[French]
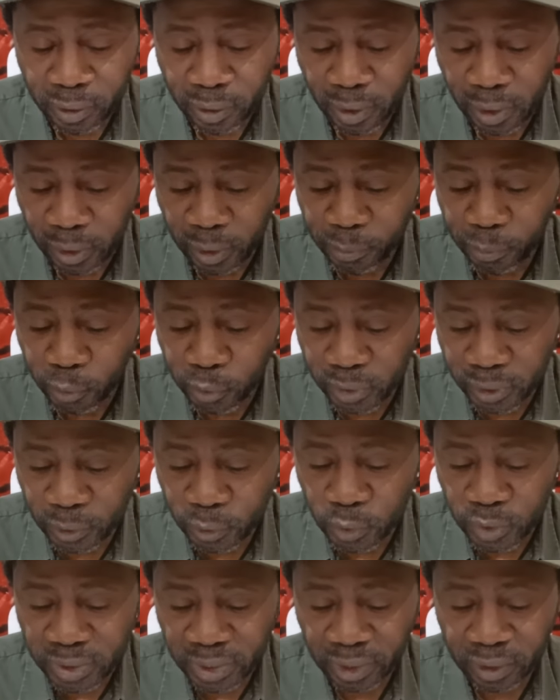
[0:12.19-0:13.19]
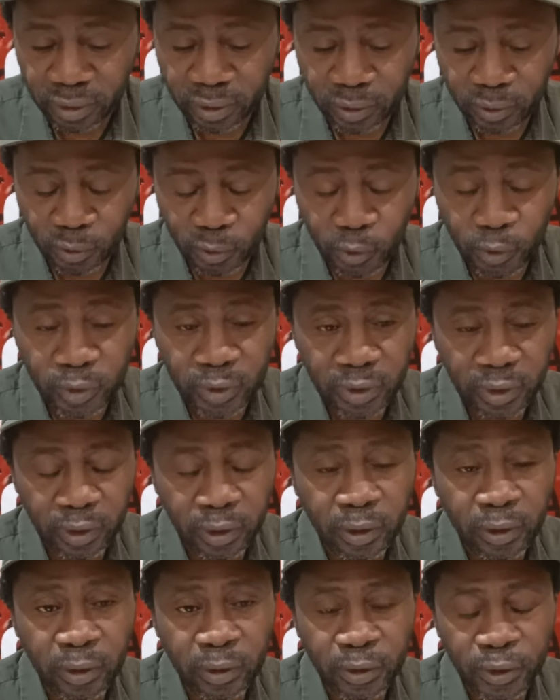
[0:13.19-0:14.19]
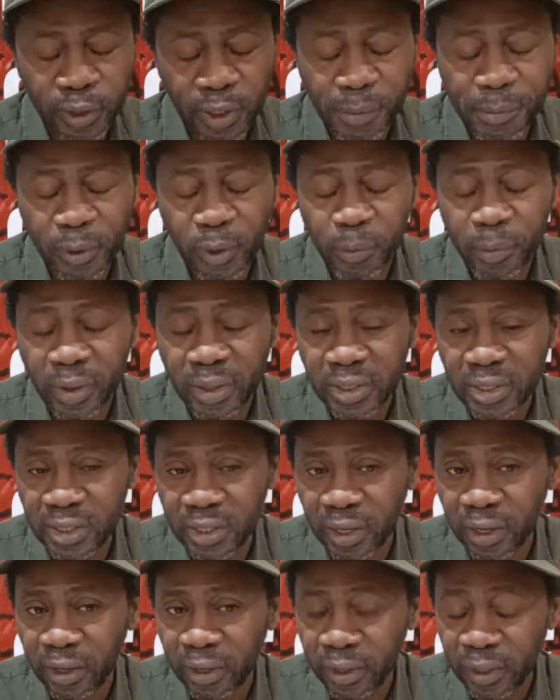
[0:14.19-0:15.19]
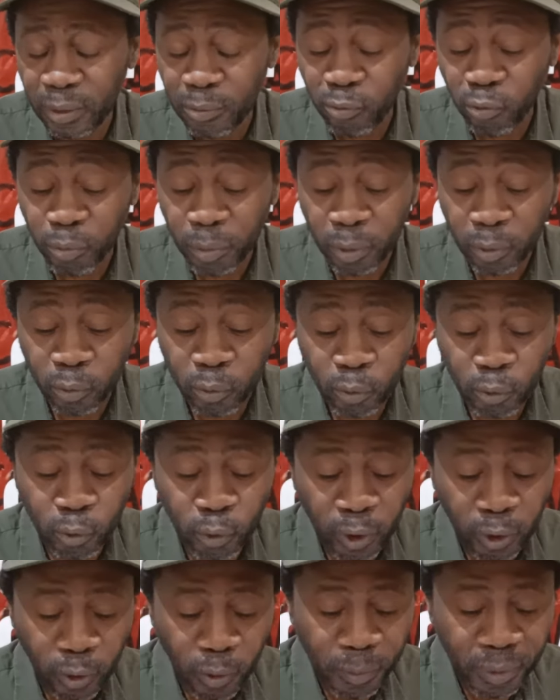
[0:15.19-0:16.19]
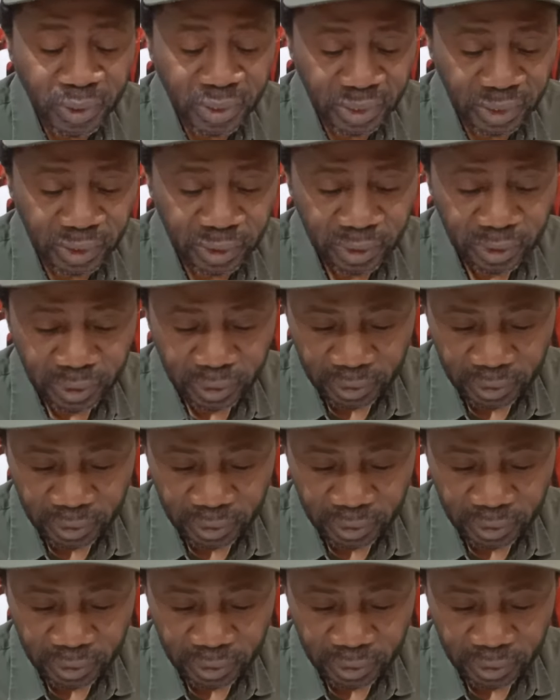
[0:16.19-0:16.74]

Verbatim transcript: le procès du siècle contre Chairman Malaysia et le mouvement où a commencé.